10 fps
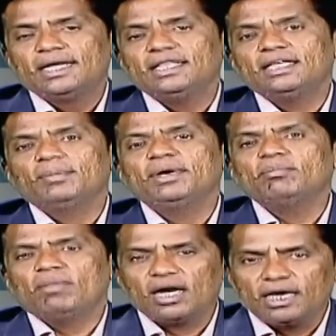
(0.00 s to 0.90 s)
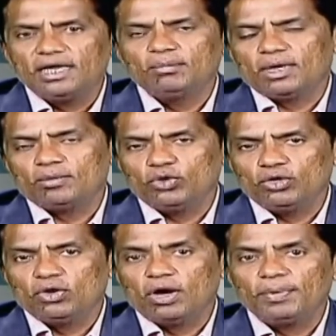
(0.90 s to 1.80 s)
இதுக்கு எப்படி மார்க்கெட்டிங் பண்ண
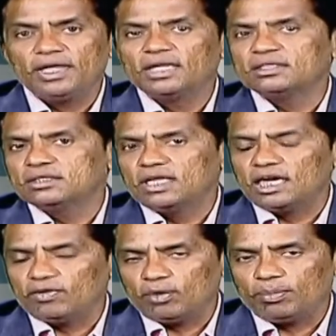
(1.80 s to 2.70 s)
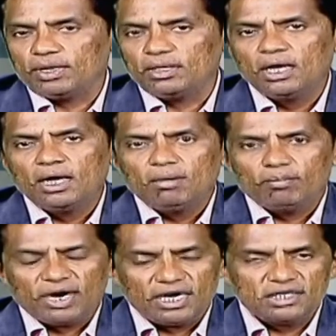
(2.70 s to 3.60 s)
முடியும் அப்படிங்கிற சிந்தனையில் அவர் இருப்பார்
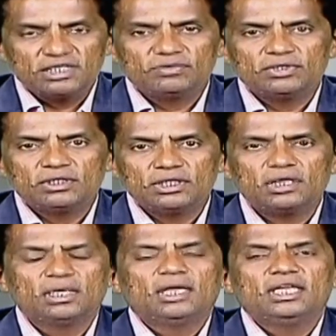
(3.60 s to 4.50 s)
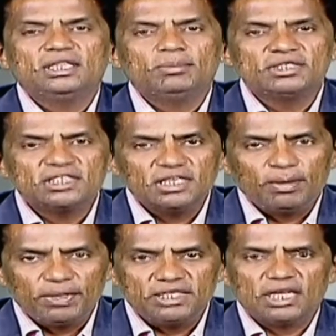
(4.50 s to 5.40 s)
மேனேஜர் வந்து இந்த பிஸ்னஸை
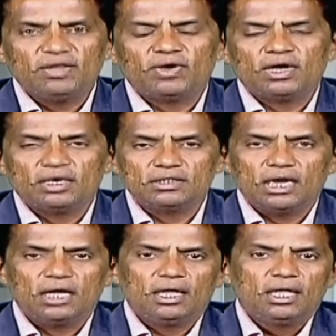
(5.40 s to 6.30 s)
எப்படி சரிவர நடத்தலாம்